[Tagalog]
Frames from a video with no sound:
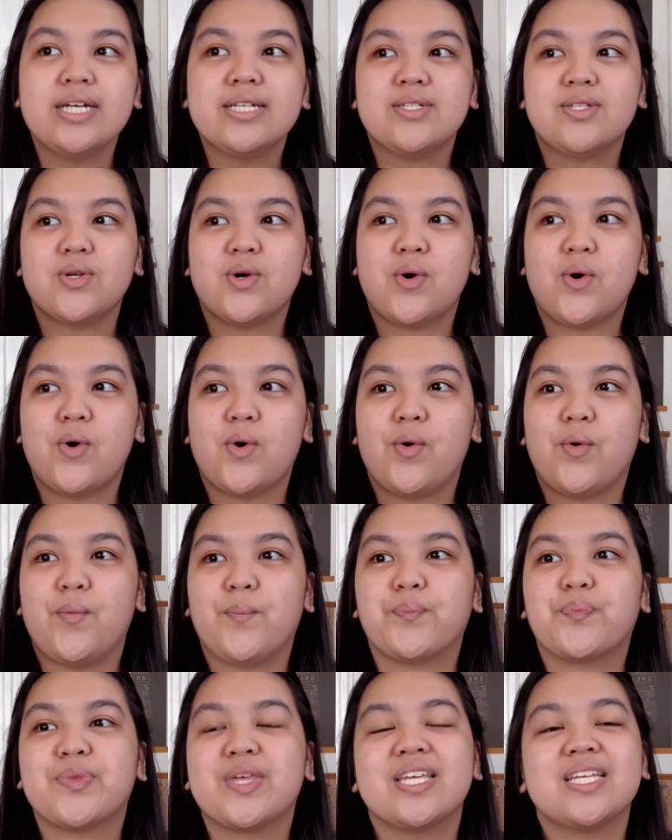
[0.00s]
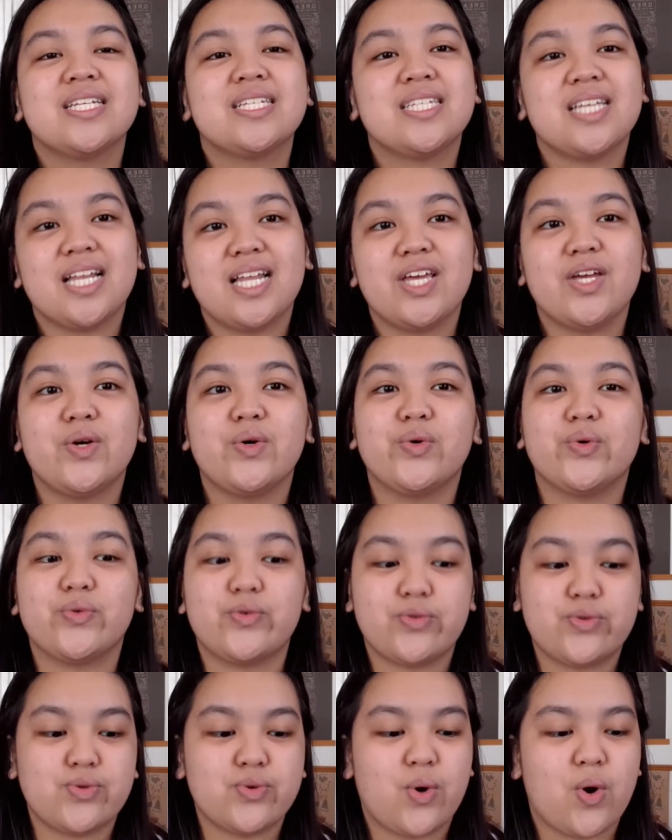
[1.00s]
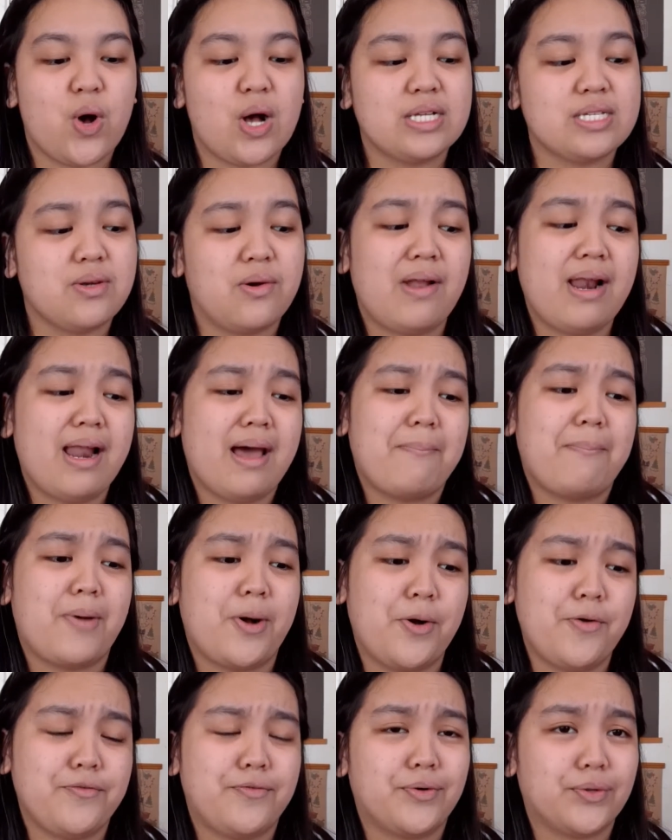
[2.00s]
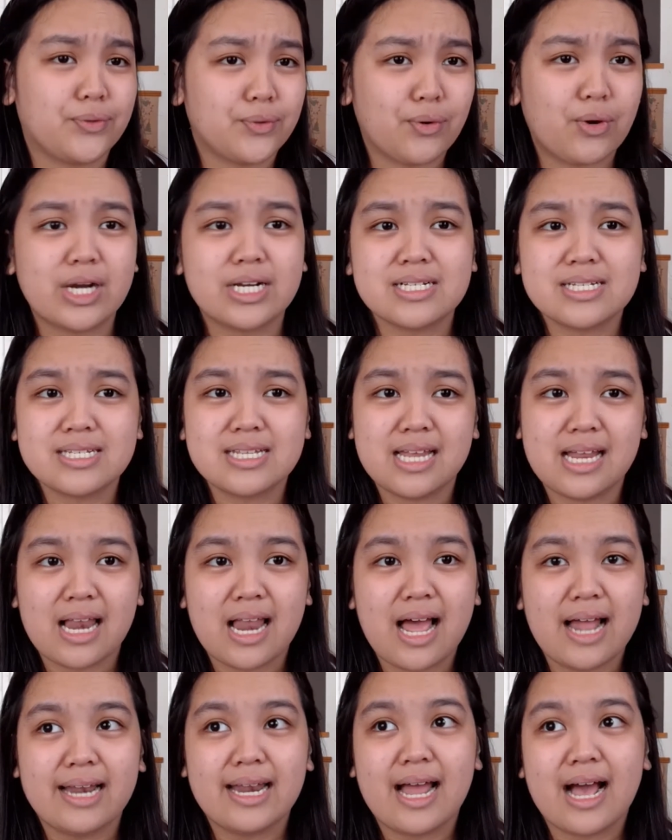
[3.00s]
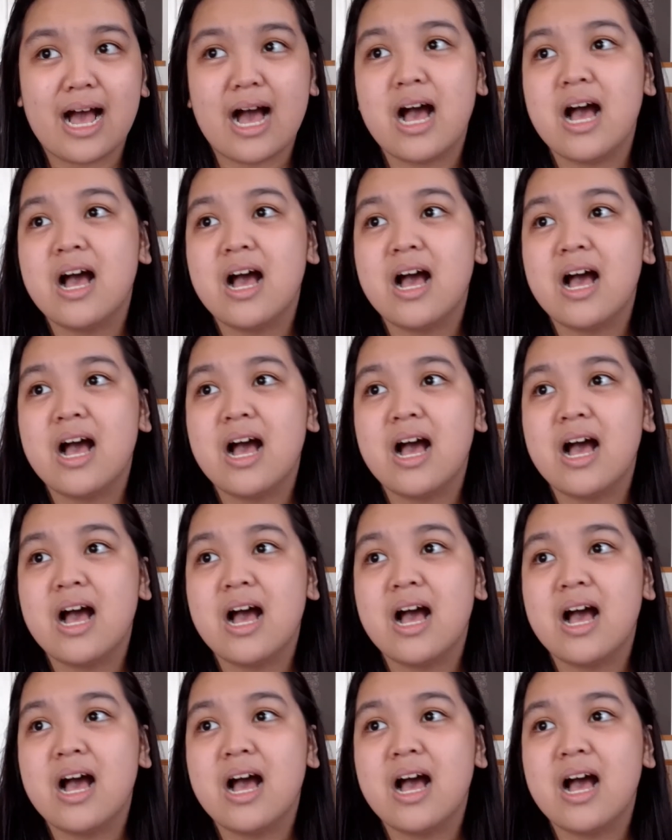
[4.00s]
So, sila yung gusto ko kasi wala pa akong photocards nila na